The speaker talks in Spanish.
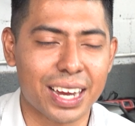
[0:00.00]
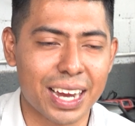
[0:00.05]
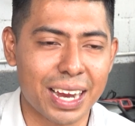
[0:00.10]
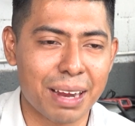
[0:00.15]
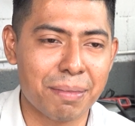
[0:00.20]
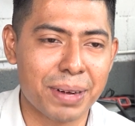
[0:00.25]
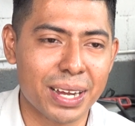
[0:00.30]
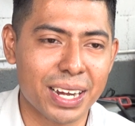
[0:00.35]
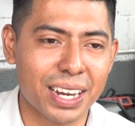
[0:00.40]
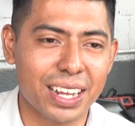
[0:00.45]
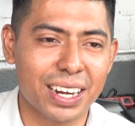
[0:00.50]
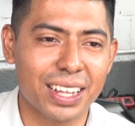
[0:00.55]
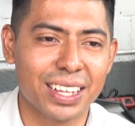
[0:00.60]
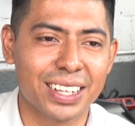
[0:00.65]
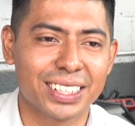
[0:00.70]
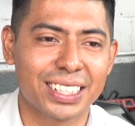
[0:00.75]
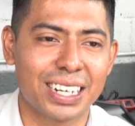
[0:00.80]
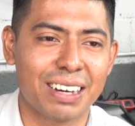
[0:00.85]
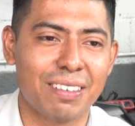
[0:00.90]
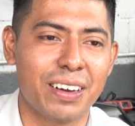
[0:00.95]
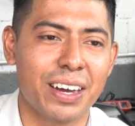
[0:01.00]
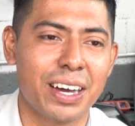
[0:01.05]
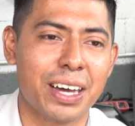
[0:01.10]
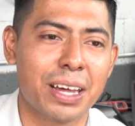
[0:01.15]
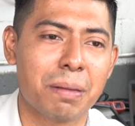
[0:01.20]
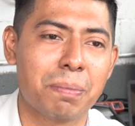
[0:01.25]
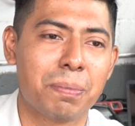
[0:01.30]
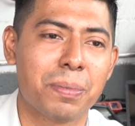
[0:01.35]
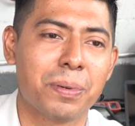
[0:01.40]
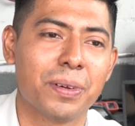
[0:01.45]
qué manera de
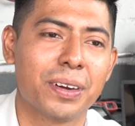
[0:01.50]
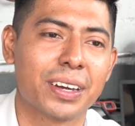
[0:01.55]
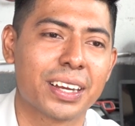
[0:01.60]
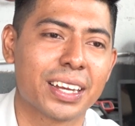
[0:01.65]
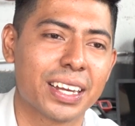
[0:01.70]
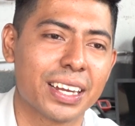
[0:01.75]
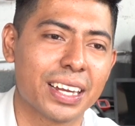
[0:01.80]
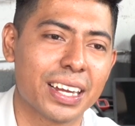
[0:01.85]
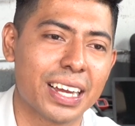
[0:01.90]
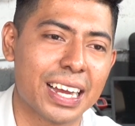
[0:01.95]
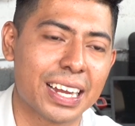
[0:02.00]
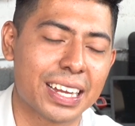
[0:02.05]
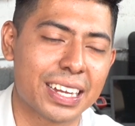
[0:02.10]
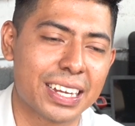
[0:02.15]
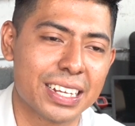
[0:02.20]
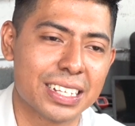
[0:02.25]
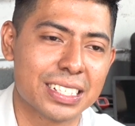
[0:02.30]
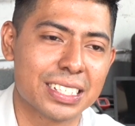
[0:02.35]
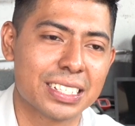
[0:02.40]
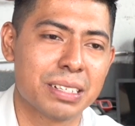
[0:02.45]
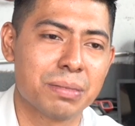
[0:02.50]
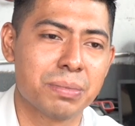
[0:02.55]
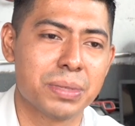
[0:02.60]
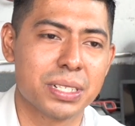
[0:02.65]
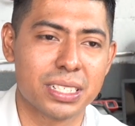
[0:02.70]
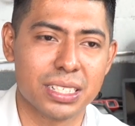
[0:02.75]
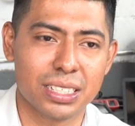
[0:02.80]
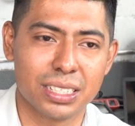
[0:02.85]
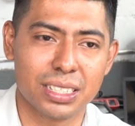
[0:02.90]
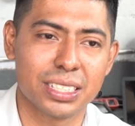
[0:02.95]
trabajar porque aquí en San
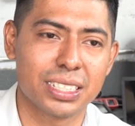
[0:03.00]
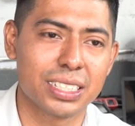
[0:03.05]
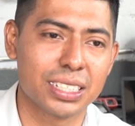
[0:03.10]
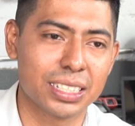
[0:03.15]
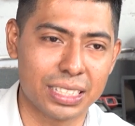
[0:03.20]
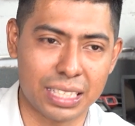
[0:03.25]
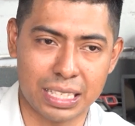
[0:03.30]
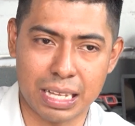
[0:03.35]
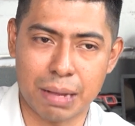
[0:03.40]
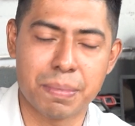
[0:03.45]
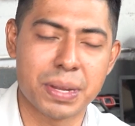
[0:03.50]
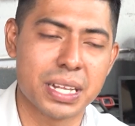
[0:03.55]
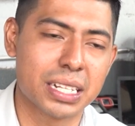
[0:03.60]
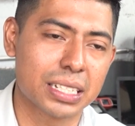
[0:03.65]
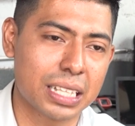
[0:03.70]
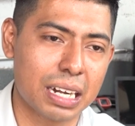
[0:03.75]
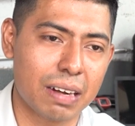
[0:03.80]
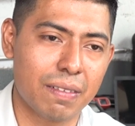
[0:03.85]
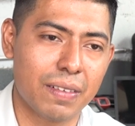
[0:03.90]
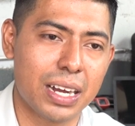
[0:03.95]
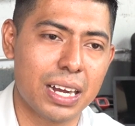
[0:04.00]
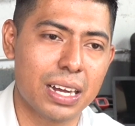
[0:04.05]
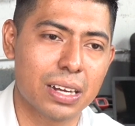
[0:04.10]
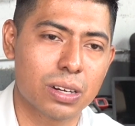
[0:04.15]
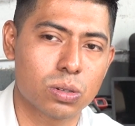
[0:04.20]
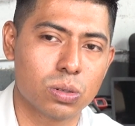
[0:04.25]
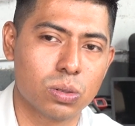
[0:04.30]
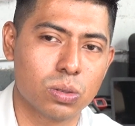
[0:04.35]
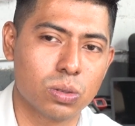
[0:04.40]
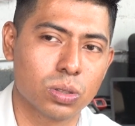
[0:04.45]
Vicente también trabajan
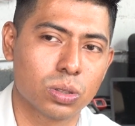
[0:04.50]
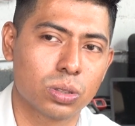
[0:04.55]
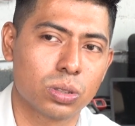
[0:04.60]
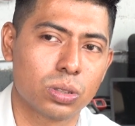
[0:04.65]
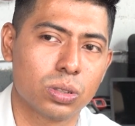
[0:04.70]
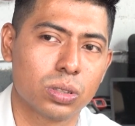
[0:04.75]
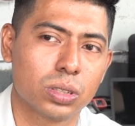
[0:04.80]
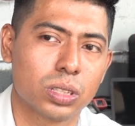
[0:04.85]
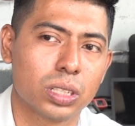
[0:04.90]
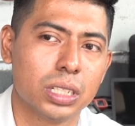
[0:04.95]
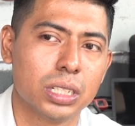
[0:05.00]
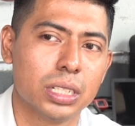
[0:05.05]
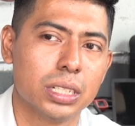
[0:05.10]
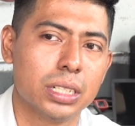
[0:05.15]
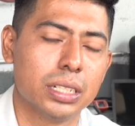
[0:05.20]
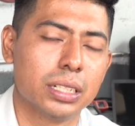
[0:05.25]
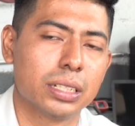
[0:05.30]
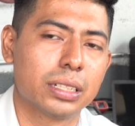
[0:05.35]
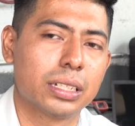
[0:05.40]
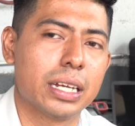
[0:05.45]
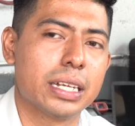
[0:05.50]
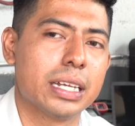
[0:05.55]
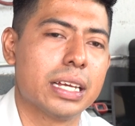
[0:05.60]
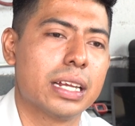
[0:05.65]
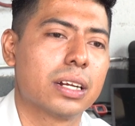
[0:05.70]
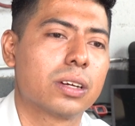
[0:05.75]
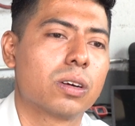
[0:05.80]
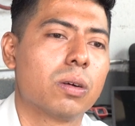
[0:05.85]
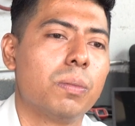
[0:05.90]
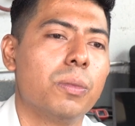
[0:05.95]
con otros
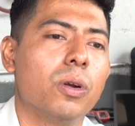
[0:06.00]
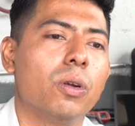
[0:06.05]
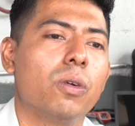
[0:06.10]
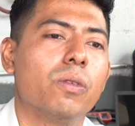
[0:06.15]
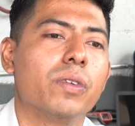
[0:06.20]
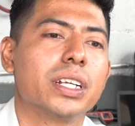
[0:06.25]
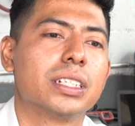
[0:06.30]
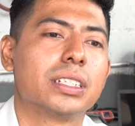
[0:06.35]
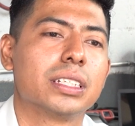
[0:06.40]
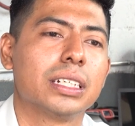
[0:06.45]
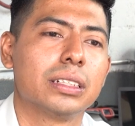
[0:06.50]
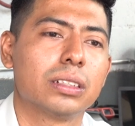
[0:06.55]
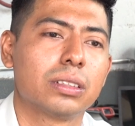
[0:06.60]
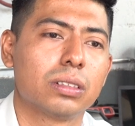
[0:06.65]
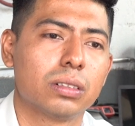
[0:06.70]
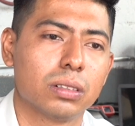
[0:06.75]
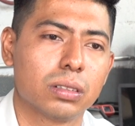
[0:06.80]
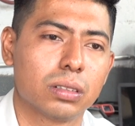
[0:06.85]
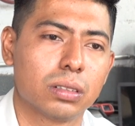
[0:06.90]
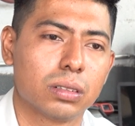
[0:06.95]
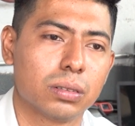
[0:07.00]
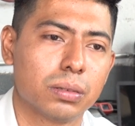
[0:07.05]
talleres como lubricentros.